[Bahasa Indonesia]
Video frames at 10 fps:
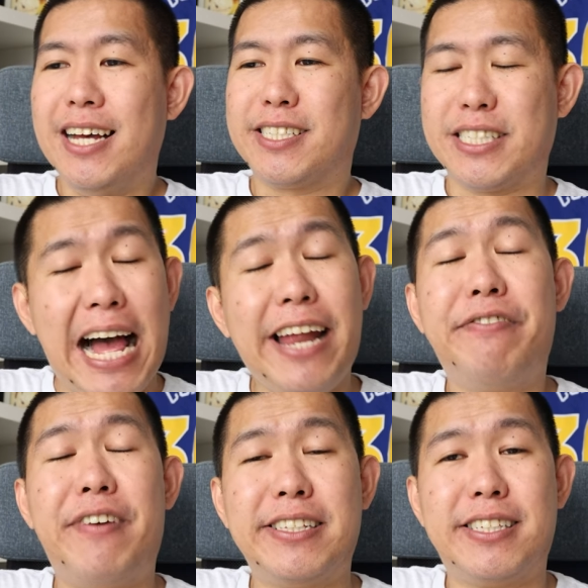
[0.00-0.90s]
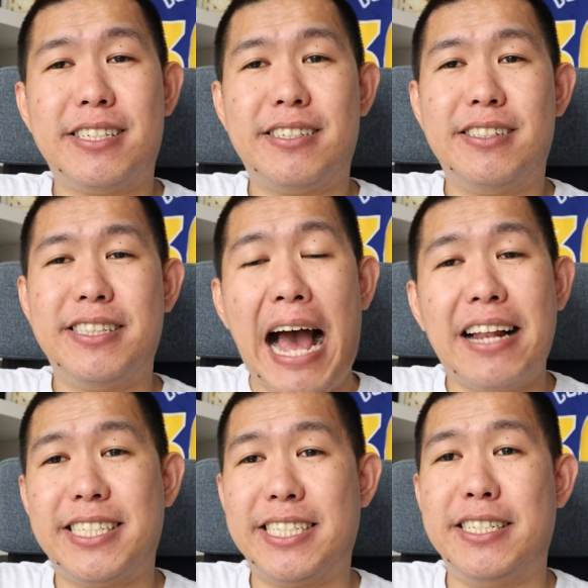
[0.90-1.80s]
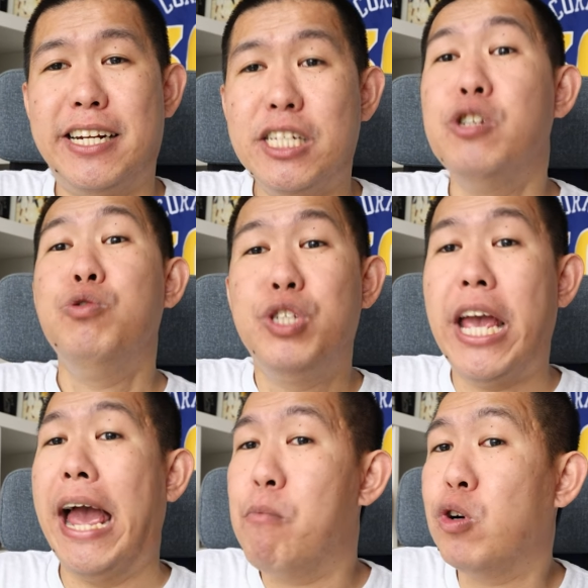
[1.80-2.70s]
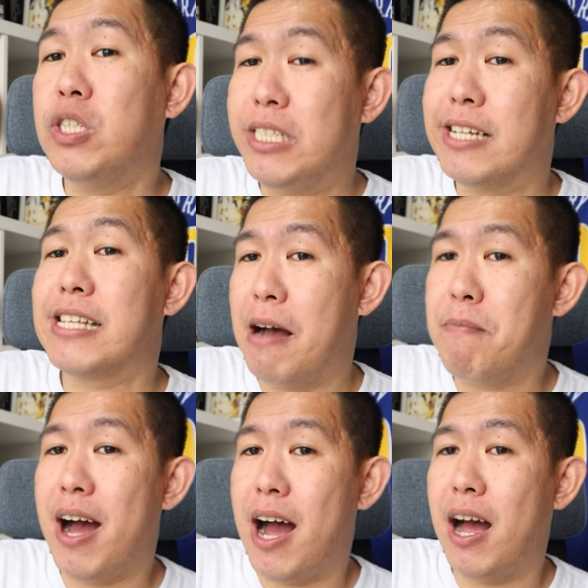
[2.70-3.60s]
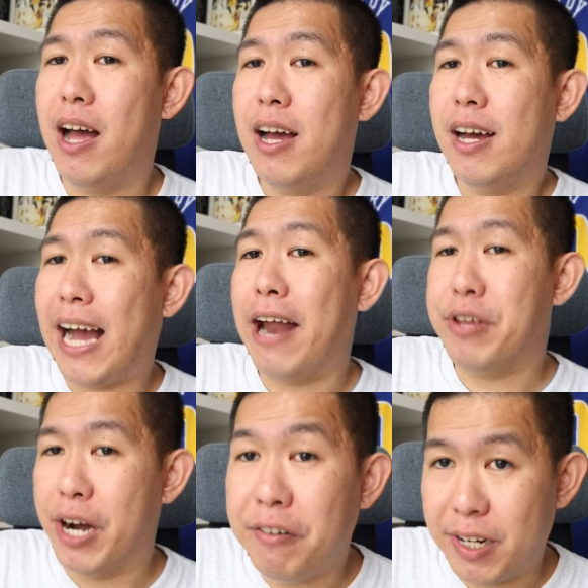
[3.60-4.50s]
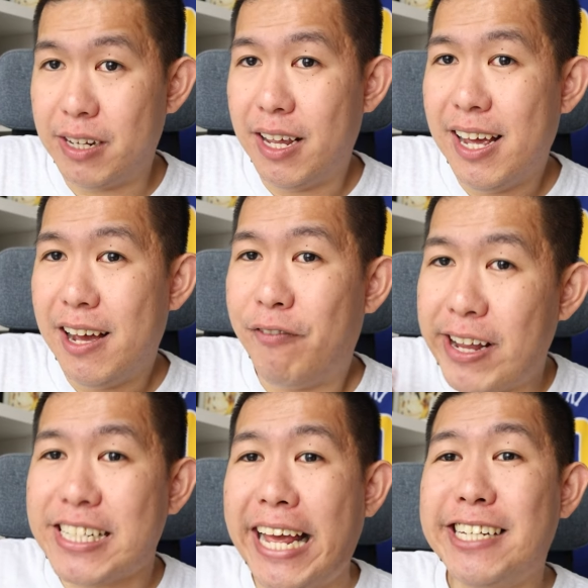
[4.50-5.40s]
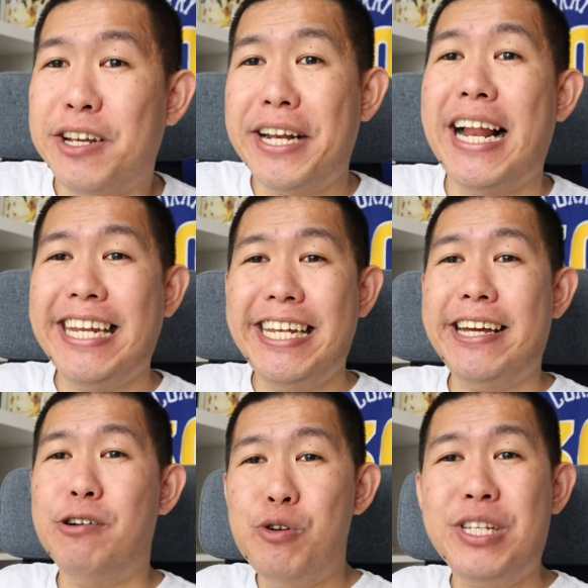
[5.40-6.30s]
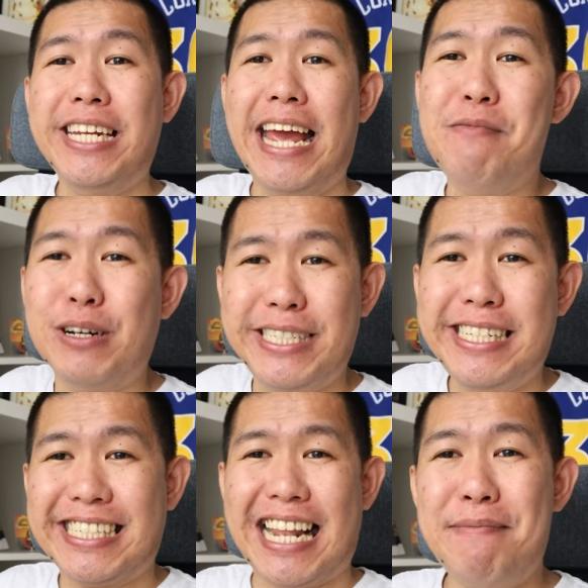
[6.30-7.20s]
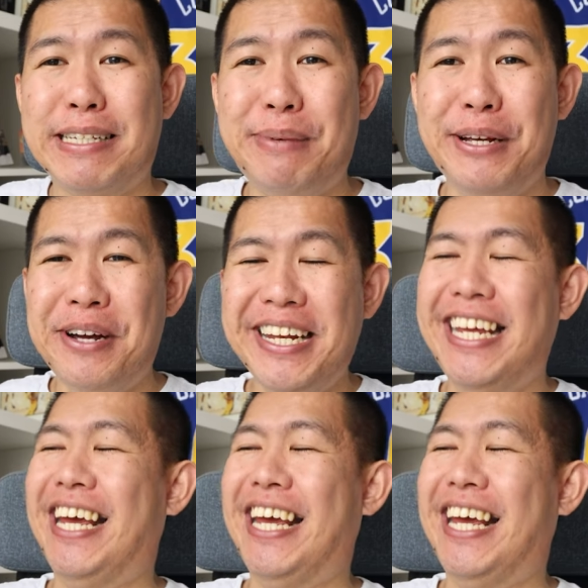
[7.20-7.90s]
Selain fans Dallas yang sedang diuji emosinya sama Kyrie Irving, fans Lakers juga lagi diuji nih emosinya selama seminggu ini